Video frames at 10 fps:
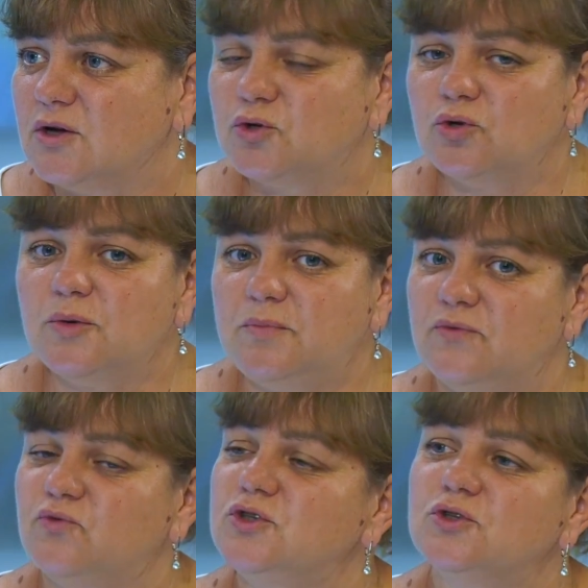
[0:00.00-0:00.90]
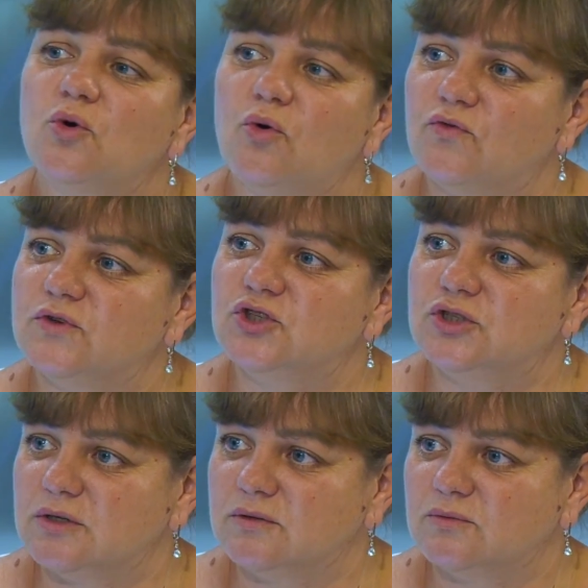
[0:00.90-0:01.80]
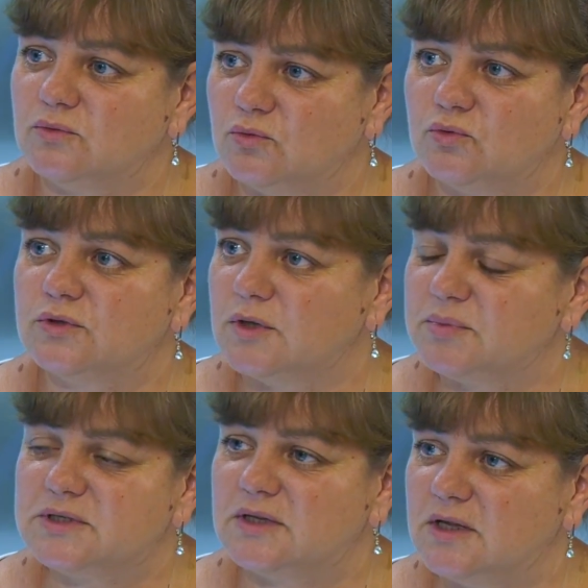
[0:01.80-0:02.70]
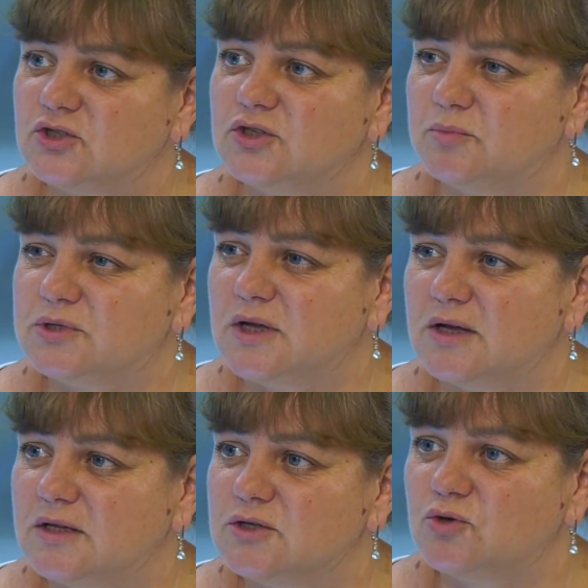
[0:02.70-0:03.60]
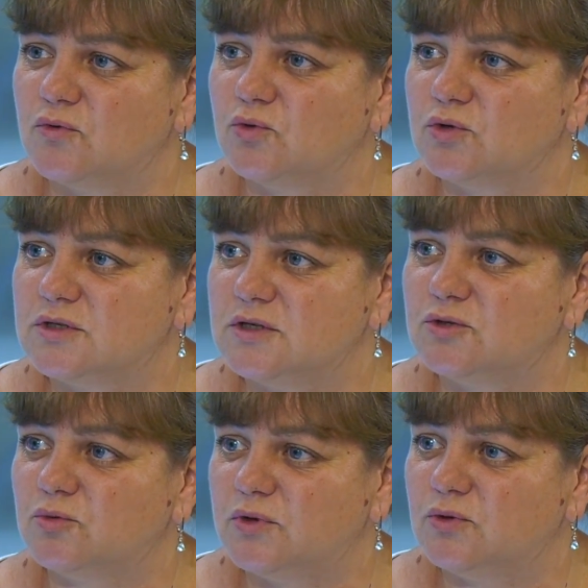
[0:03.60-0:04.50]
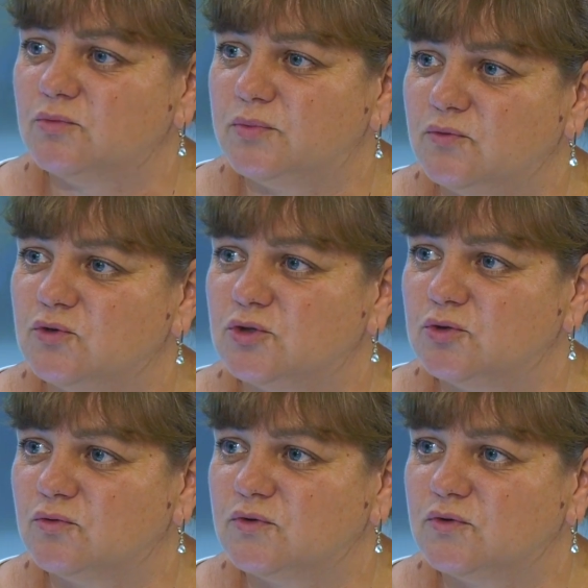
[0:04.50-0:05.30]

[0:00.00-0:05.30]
Кто-то привозит овощи. Ну, на, даже на постоянной основе у нас есть, кто привозит